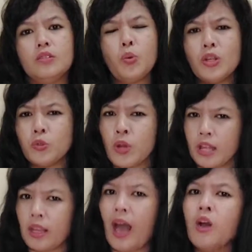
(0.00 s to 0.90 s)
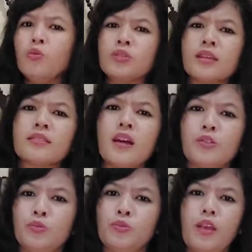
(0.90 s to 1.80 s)
Tuhan sudah tahu saya sedang
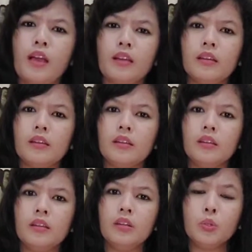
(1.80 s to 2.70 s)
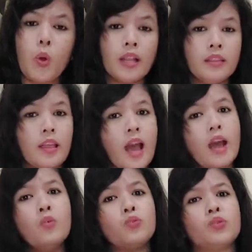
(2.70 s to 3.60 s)
susah Tuhan
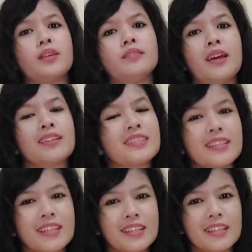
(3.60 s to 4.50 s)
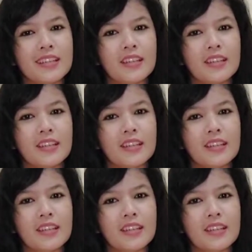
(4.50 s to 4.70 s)
tahu saya sedang sedih.